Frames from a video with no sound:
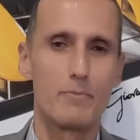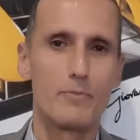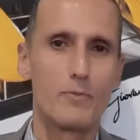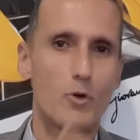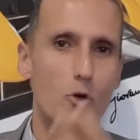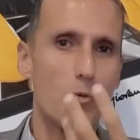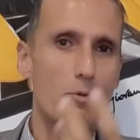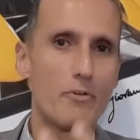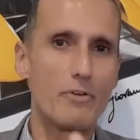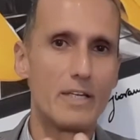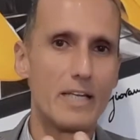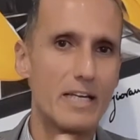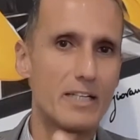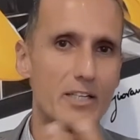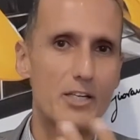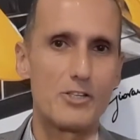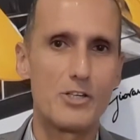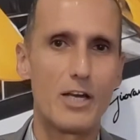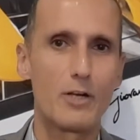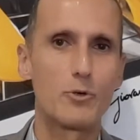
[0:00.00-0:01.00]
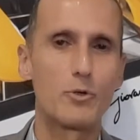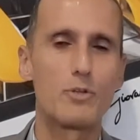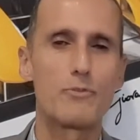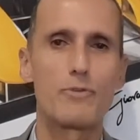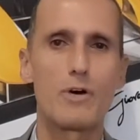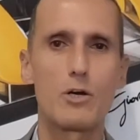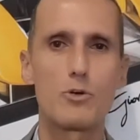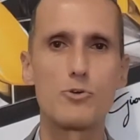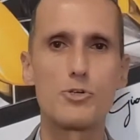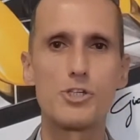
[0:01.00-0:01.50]
come vedete, cerco di
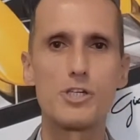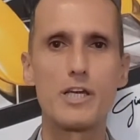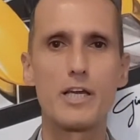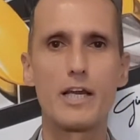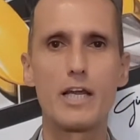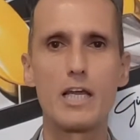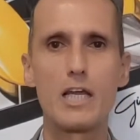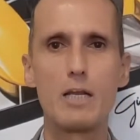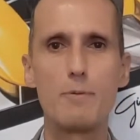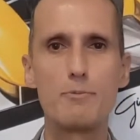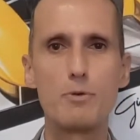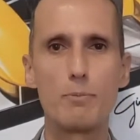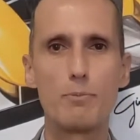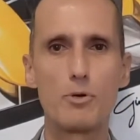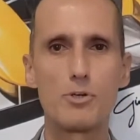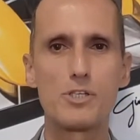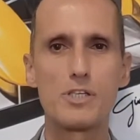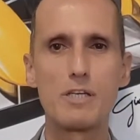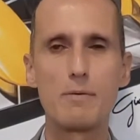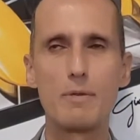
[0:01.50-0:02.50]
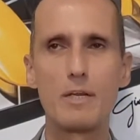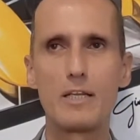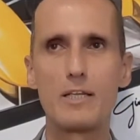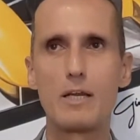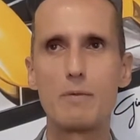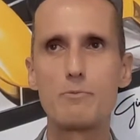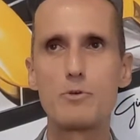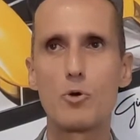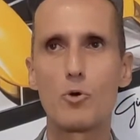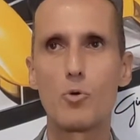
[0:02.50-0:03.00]
far uscire il più possibile
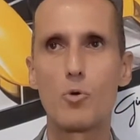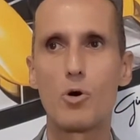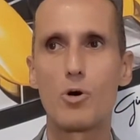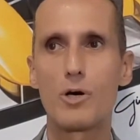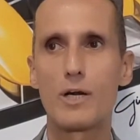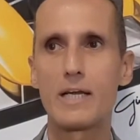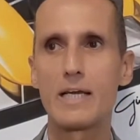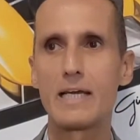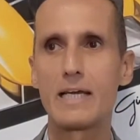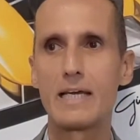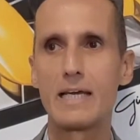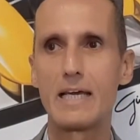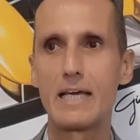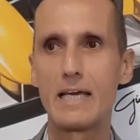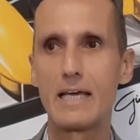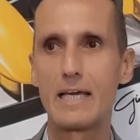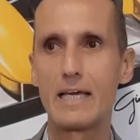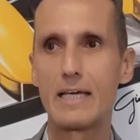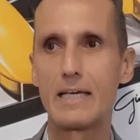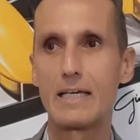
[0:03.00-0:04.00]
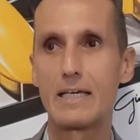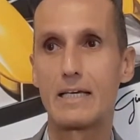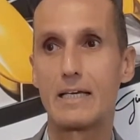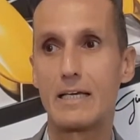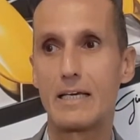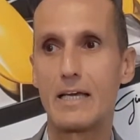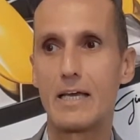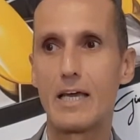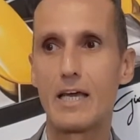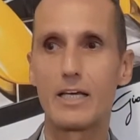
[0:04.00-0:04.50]
dal mio cuore e,
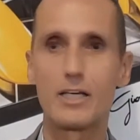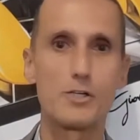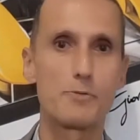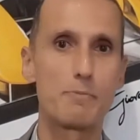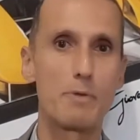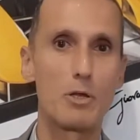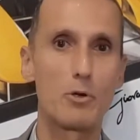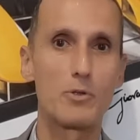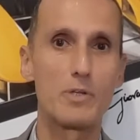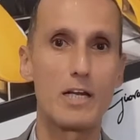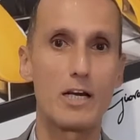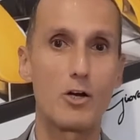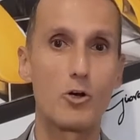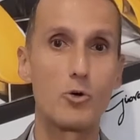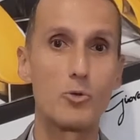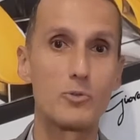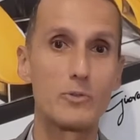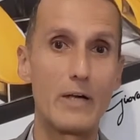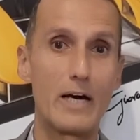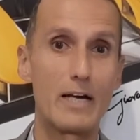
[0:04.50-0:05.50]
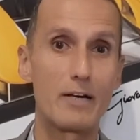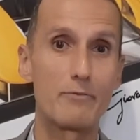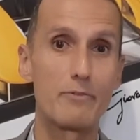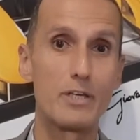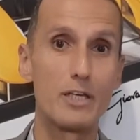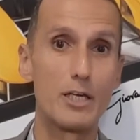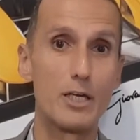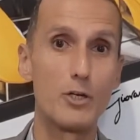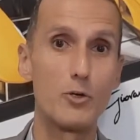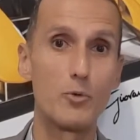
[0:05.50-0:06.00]
e che spero di
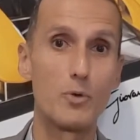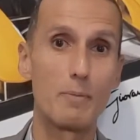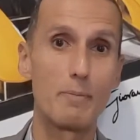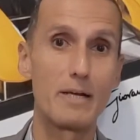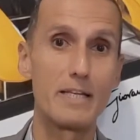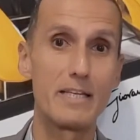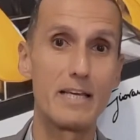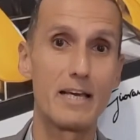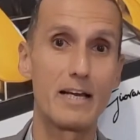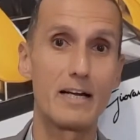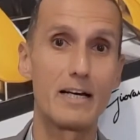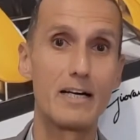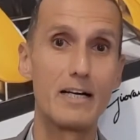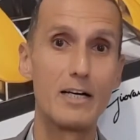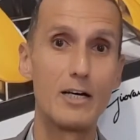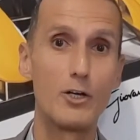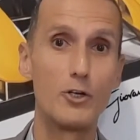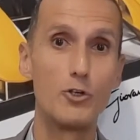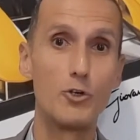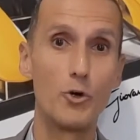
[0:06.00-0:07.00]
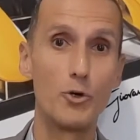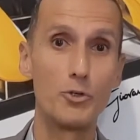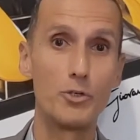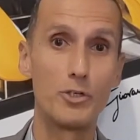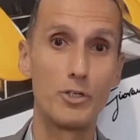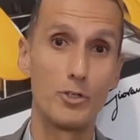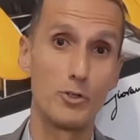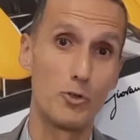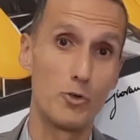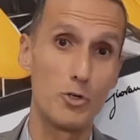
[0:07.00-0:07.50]
raccontarvi in una maniera
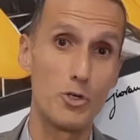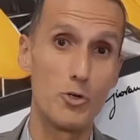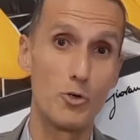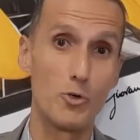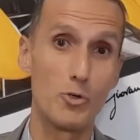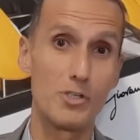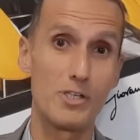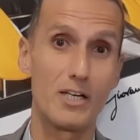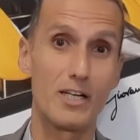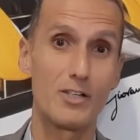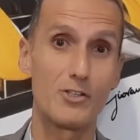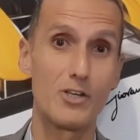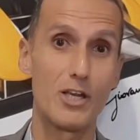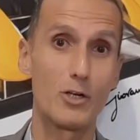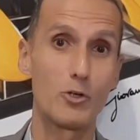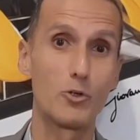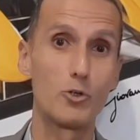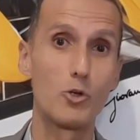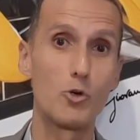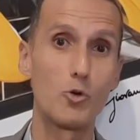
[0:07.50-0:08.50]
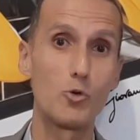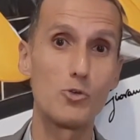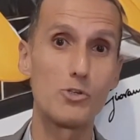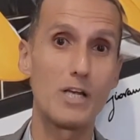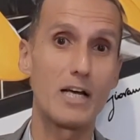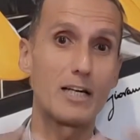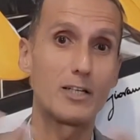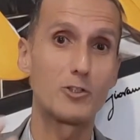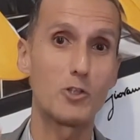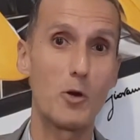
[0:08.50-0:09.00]
non noiosa. Cerco di non
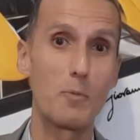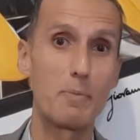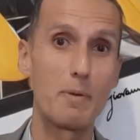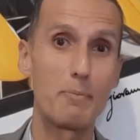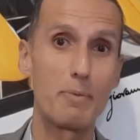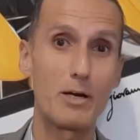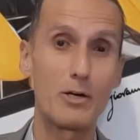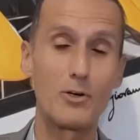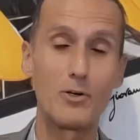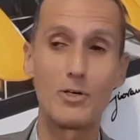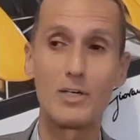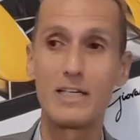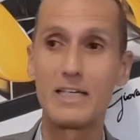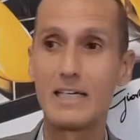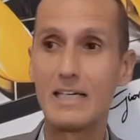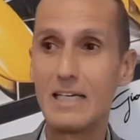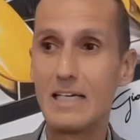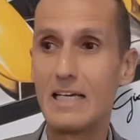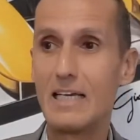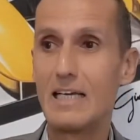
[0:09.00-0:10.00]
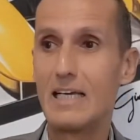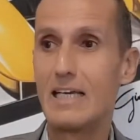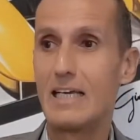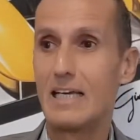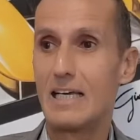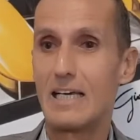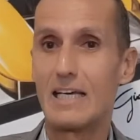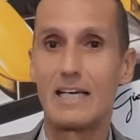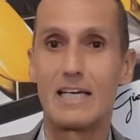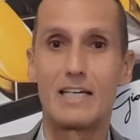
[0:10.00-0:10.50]
usare troppe parole,
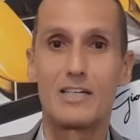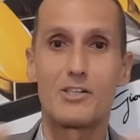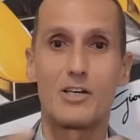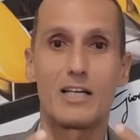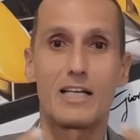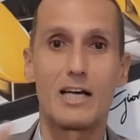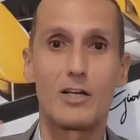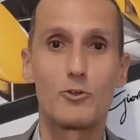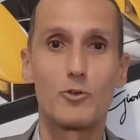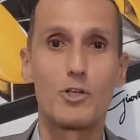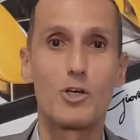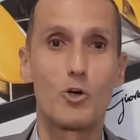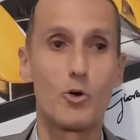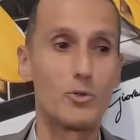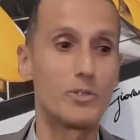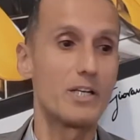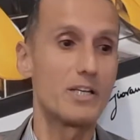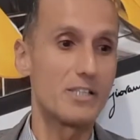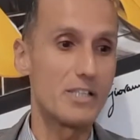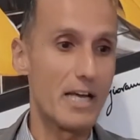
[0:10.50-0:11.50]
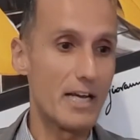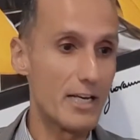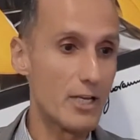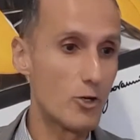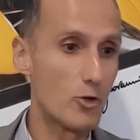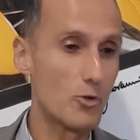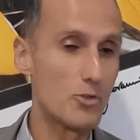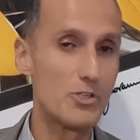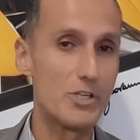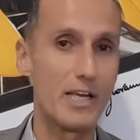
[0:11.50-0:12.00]
eh, cercando di condensare i
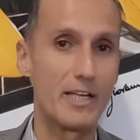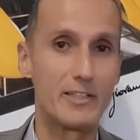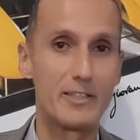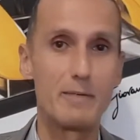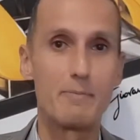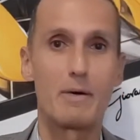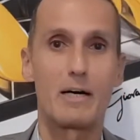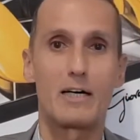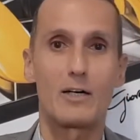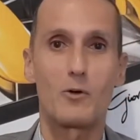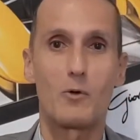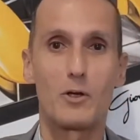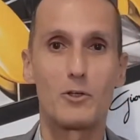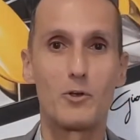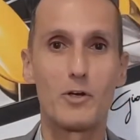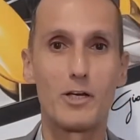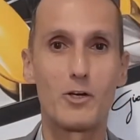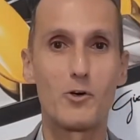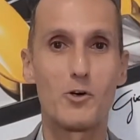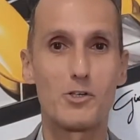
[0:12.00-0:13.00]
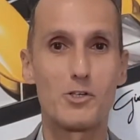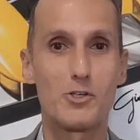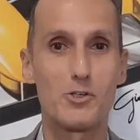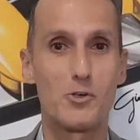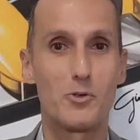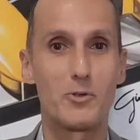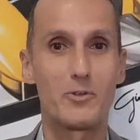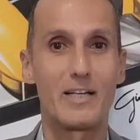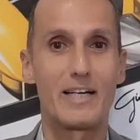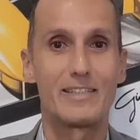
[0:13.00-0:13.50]
concetti, ma quando le cose
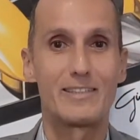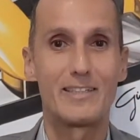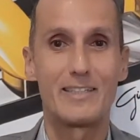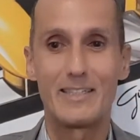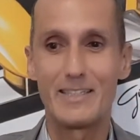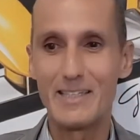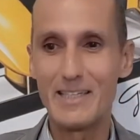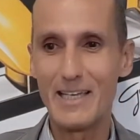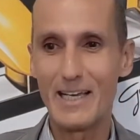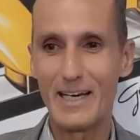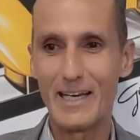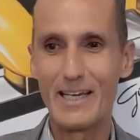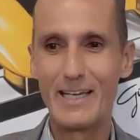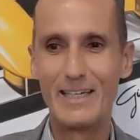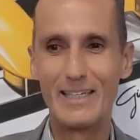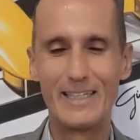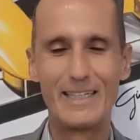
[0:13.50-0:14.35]
sono tante da dire,